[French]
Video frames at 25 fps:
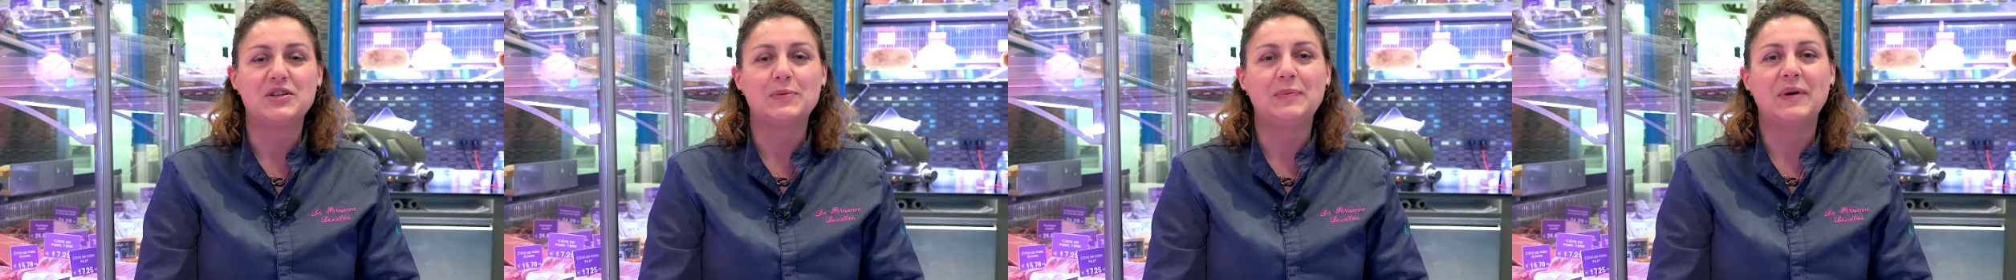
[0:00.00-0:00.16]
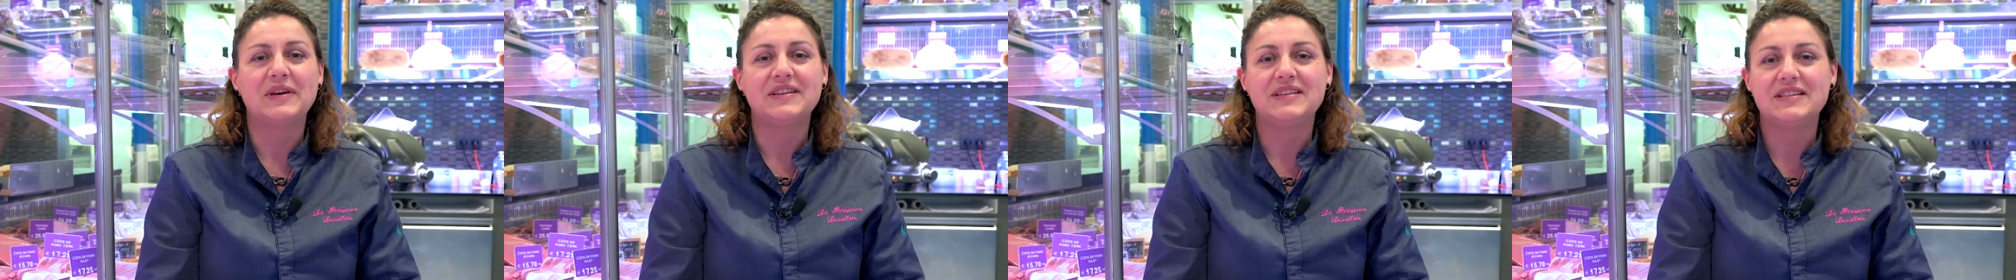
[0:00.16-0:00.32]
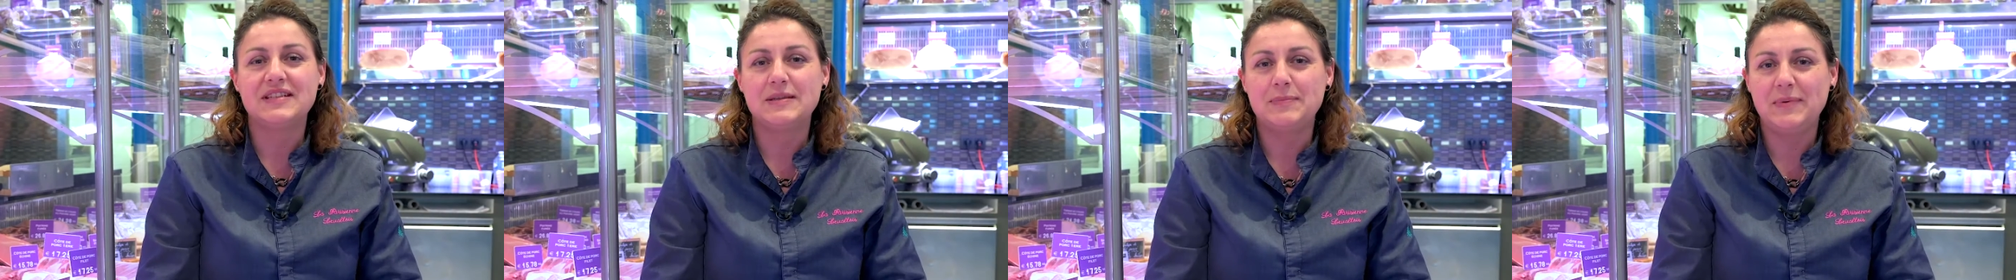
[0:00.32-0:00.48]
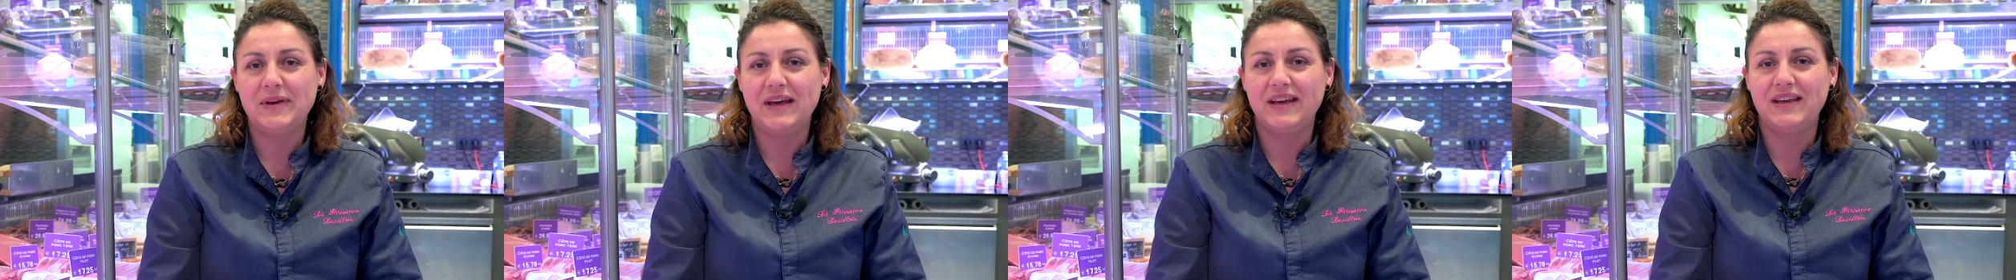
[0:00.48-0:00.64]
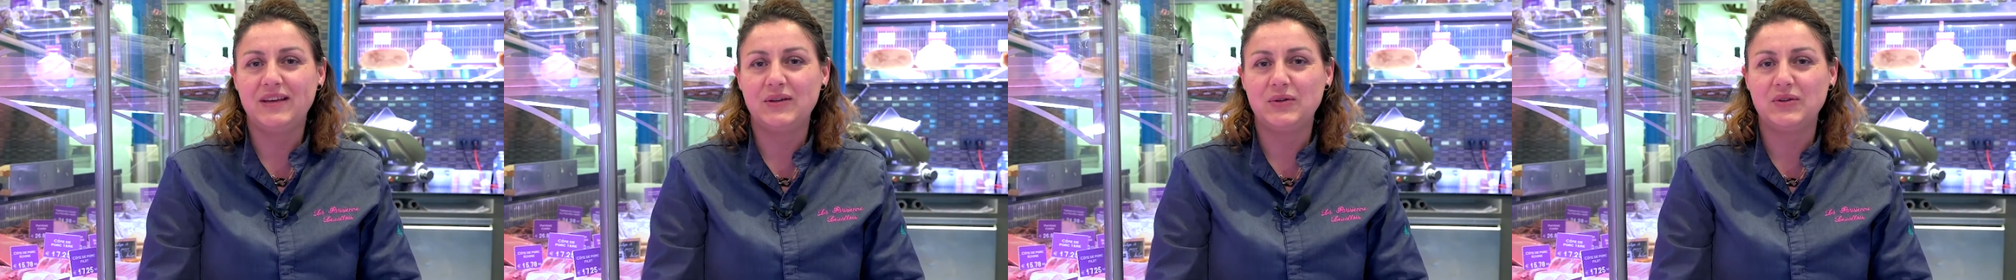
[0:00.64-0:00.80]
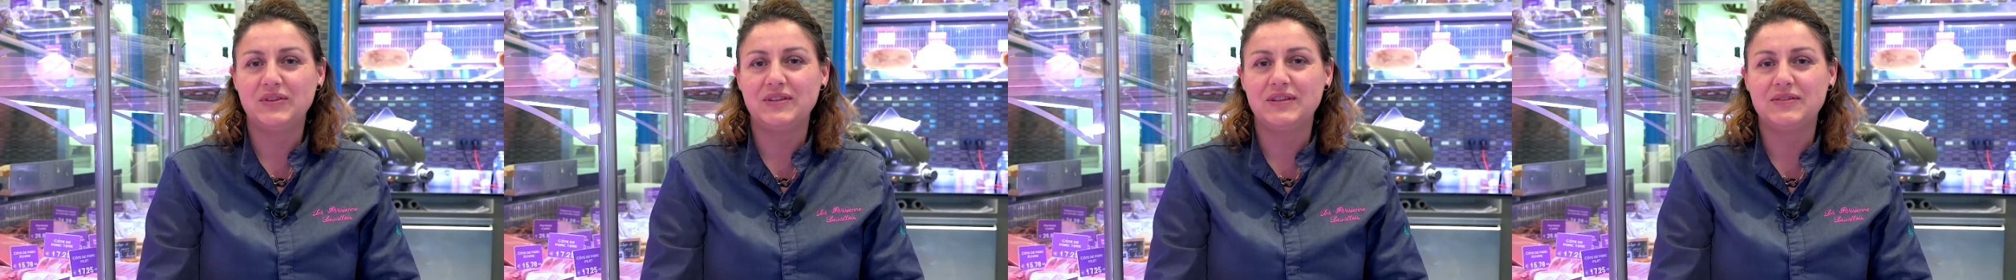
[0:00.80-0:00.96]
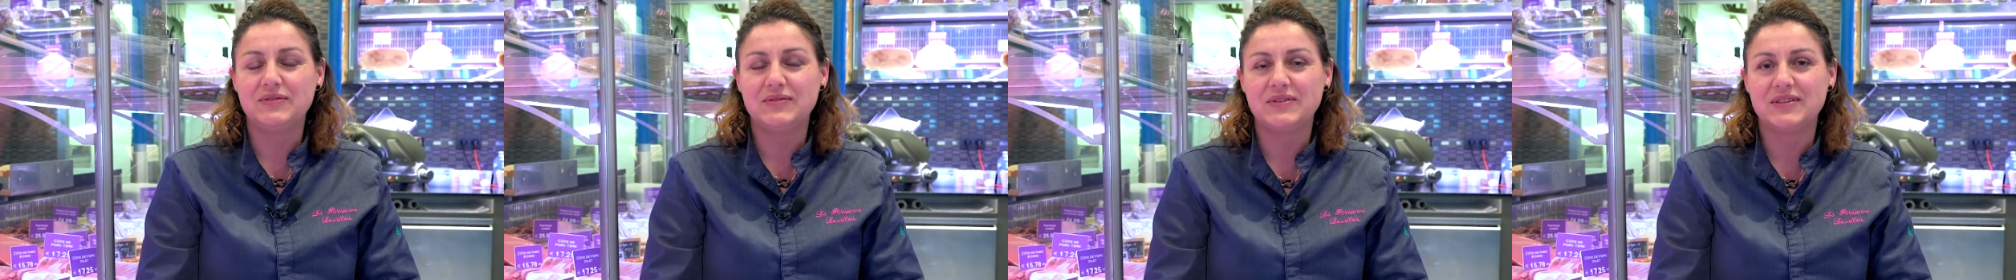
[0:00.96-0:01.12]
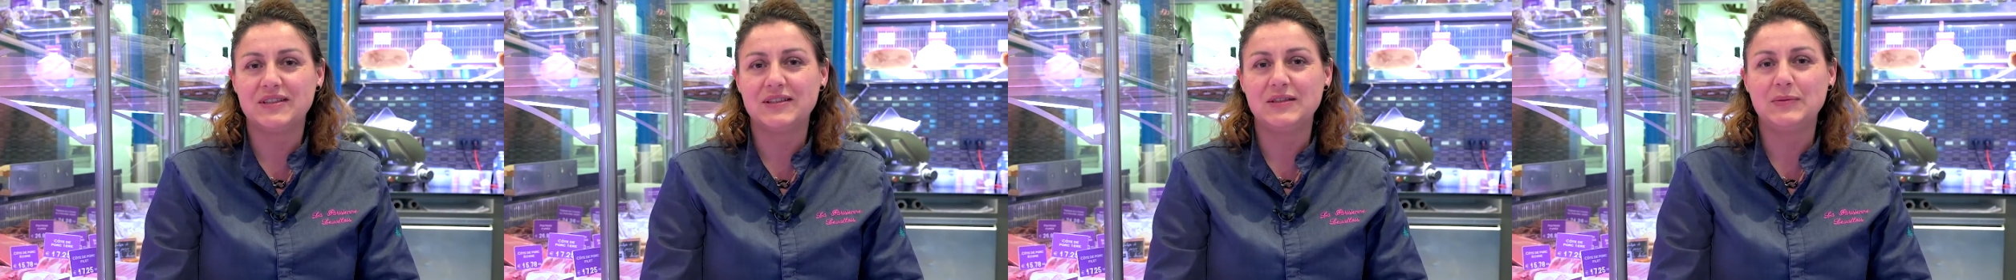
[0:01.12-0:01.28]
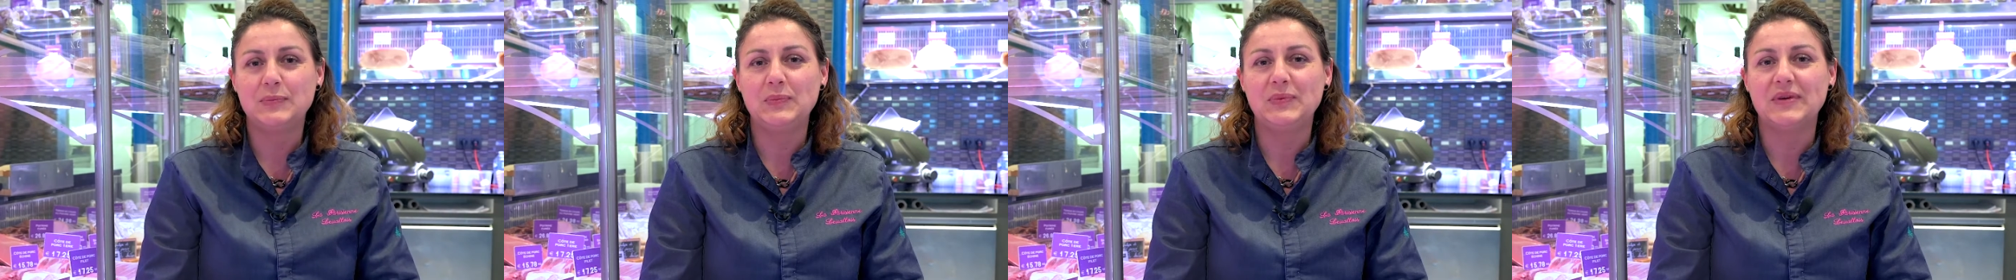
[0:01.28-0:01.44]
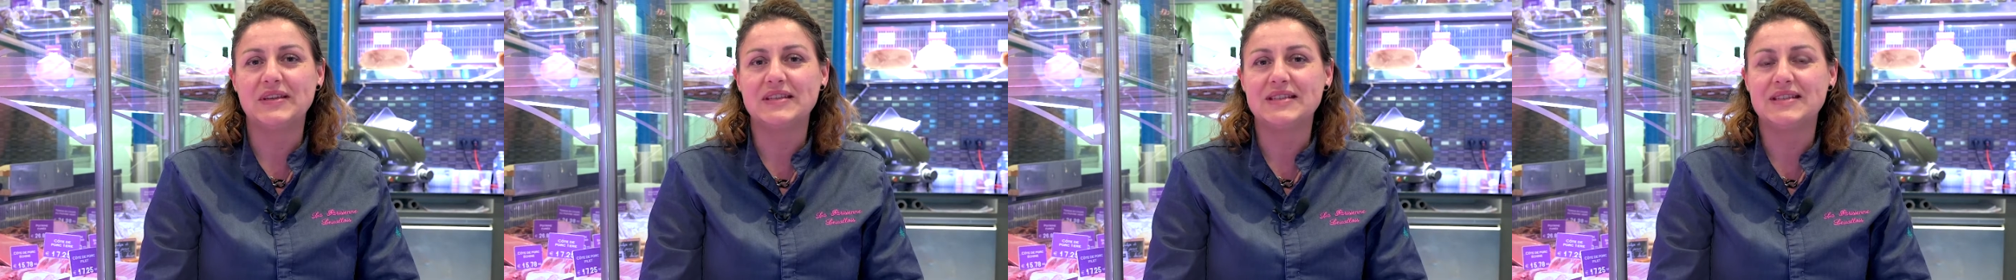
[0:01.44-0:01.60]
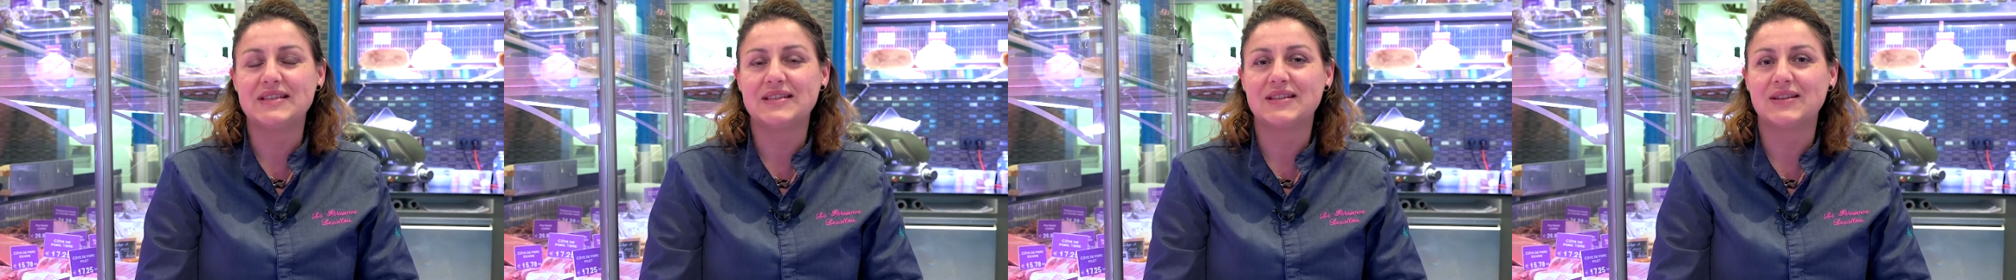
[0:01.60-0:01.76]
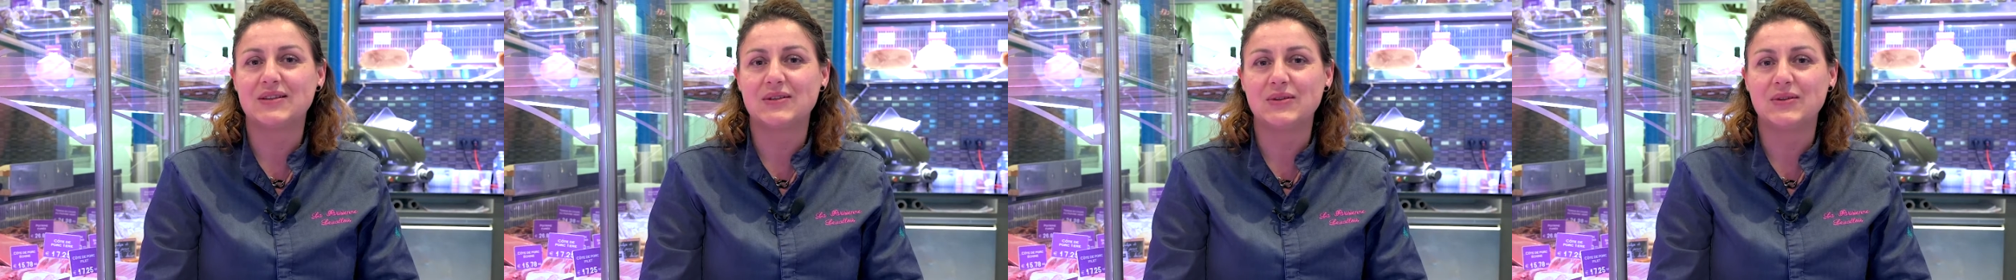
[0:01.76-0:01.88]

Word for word: J'ai participé à Ecodéfi parce